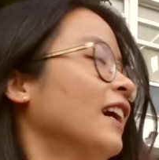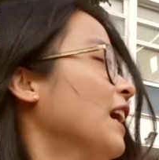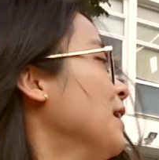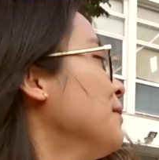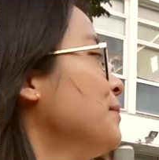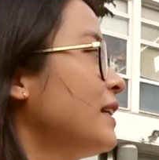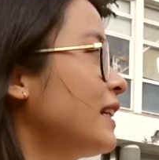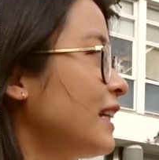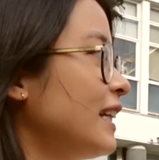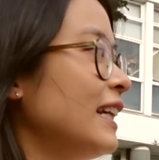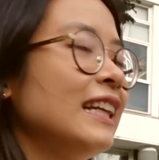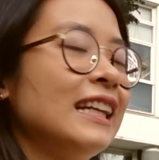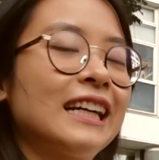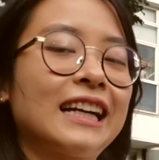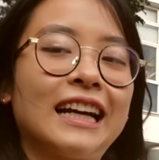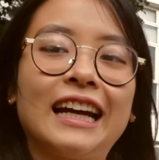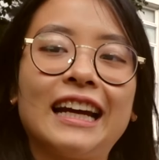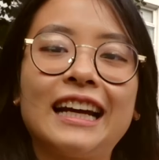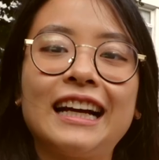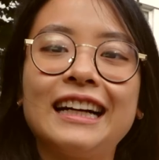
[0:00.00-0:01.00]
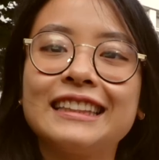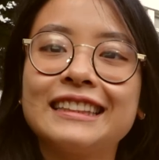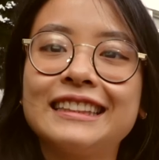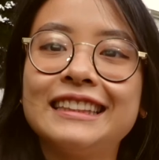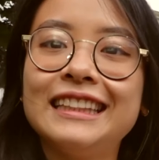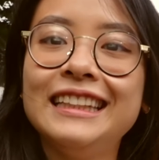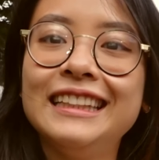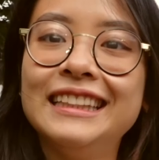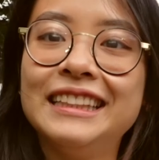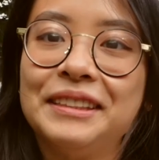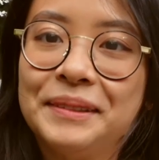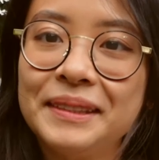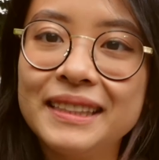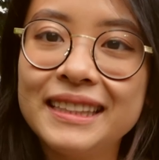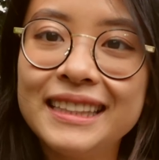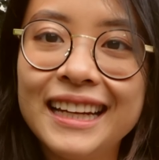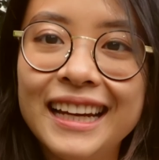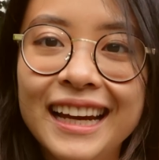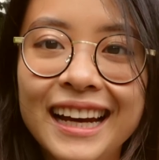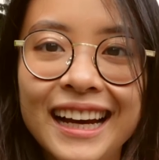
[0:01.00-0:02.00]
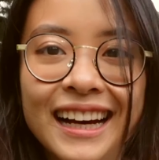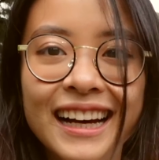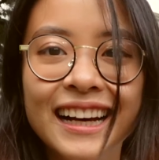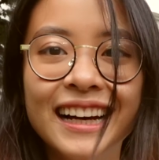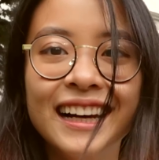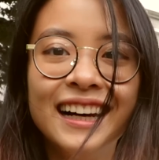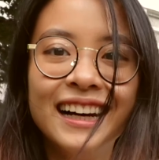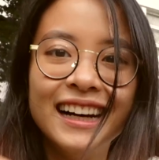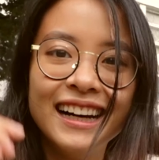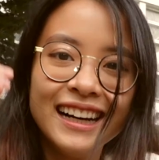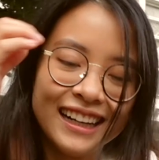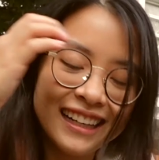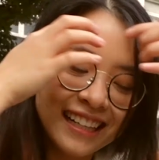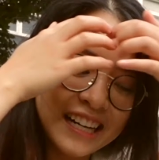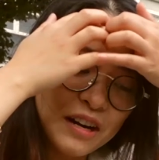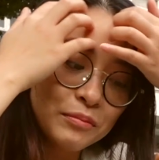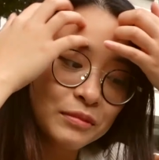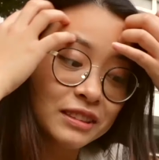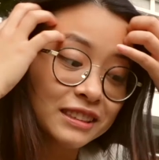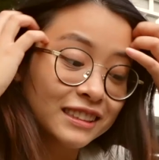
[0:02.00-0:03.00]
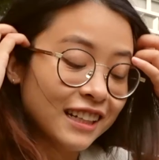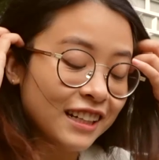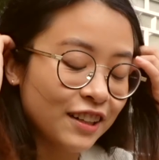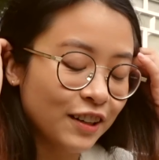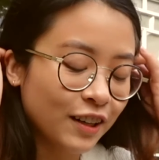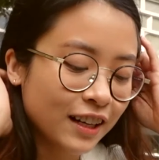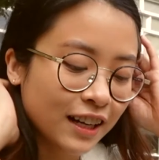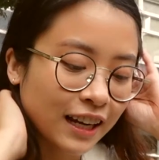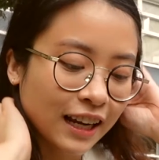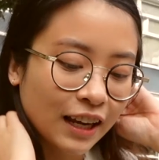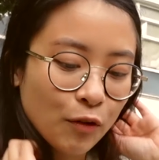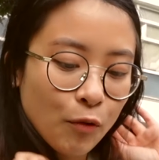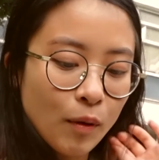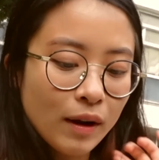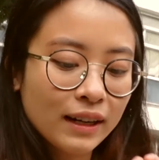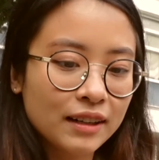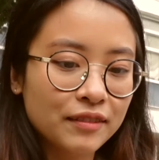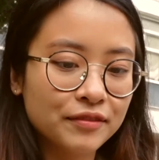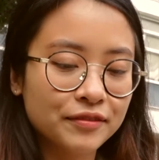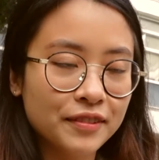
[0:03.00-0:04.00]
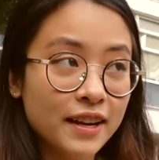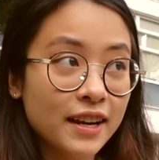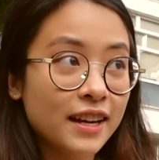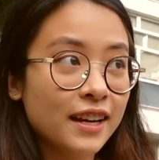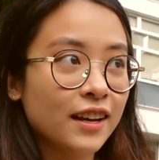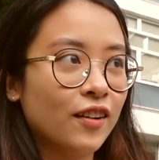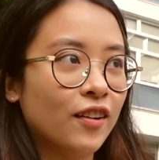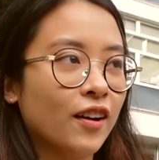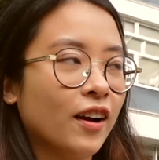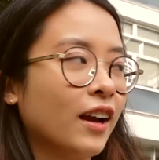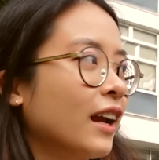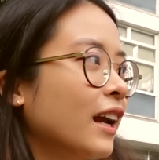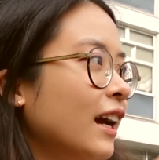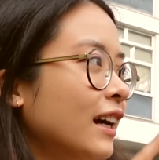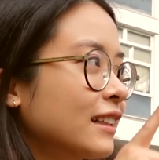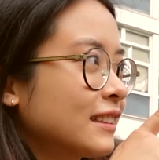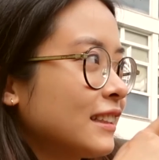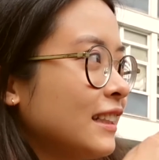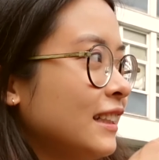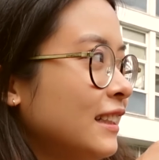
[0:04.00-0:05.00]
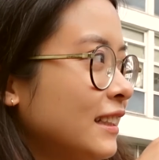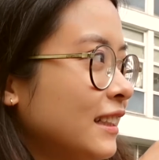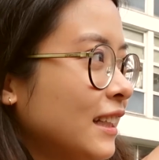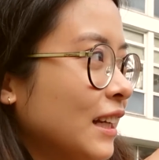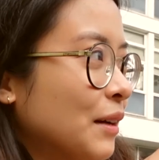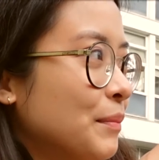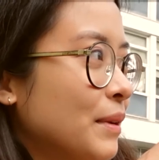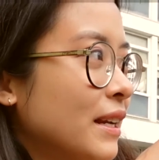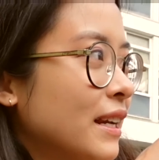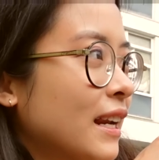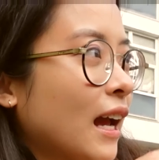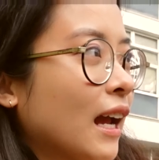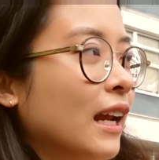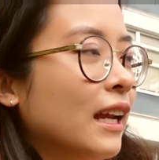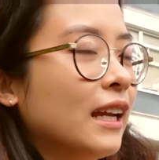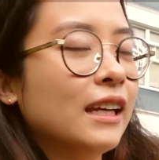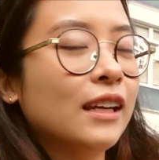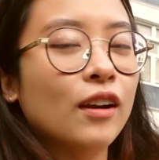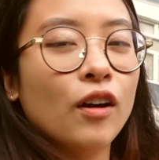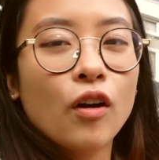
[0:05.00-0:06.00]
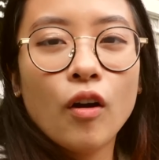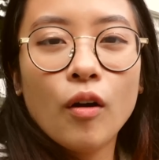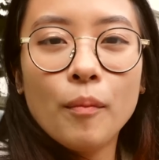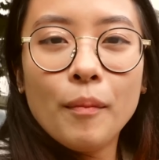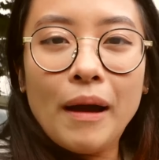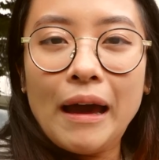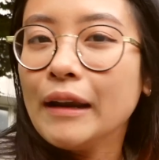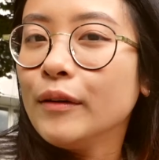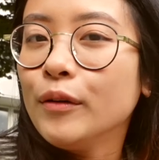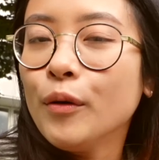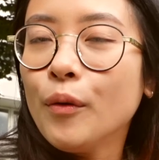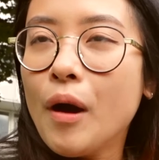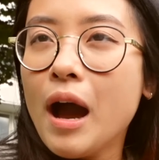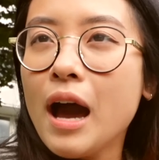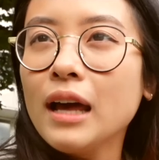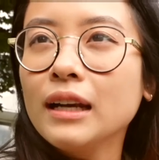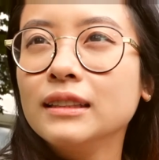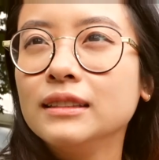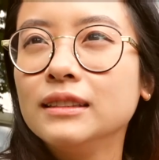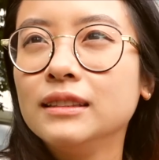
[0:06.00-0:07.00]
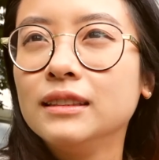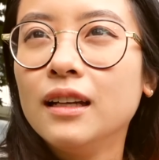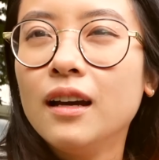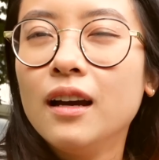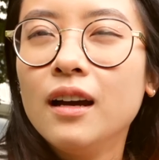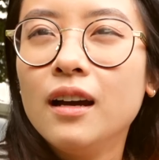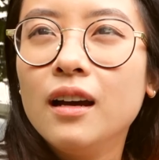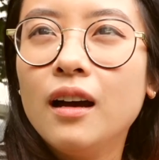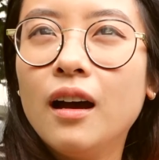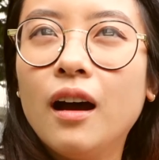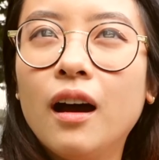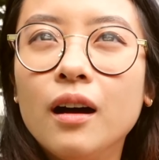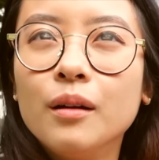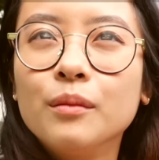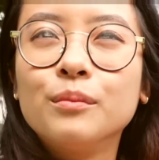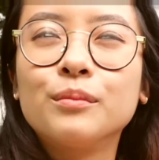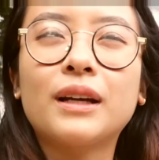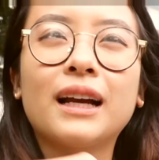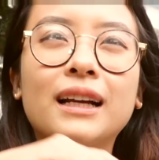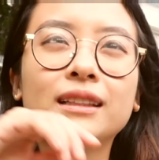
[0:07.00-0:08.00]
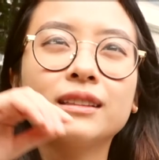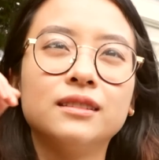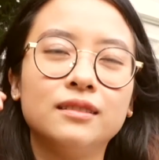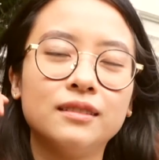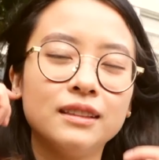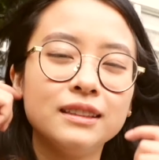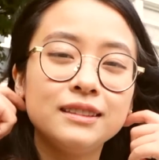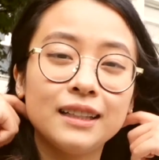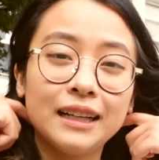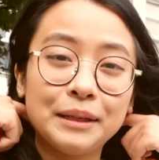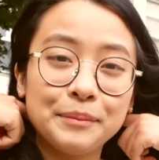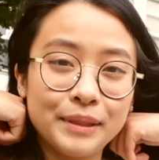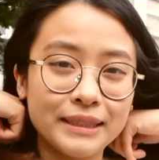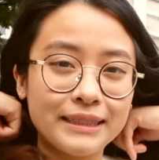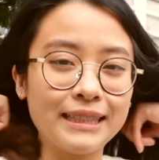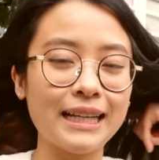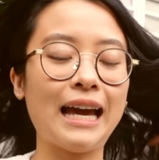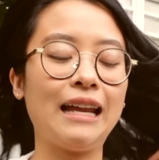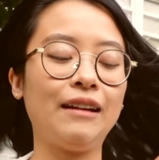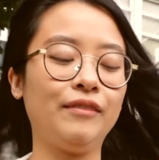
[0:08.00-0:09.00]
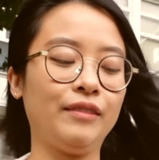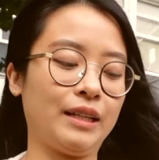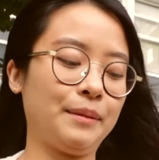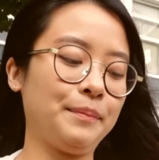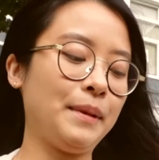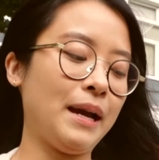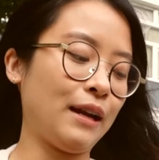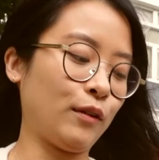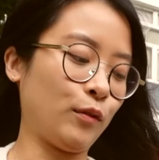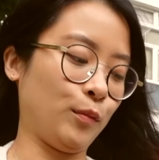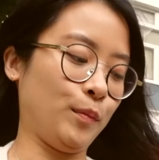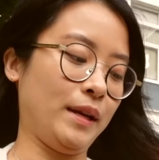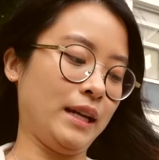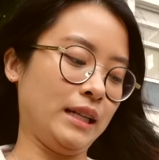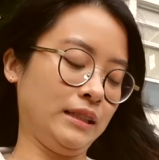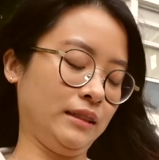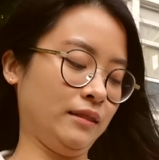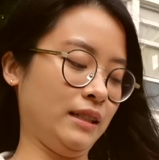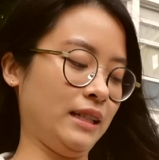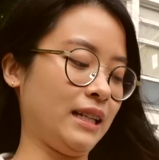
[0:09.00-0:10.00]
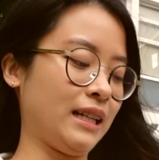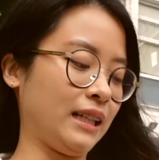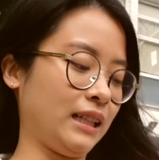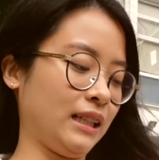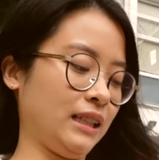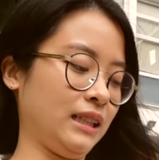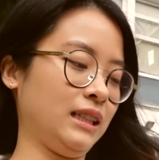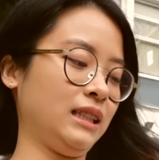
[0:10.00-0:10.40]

Ở bên kia là cái căng tin ở bên kia. Không, thực ra nó là cái quán cà phê, còn cái căng tin thì ở bên này nó có bán đồ ăn các thứ. Trưa nay mình sẽ ăn với các bạn của mình ở dưới này.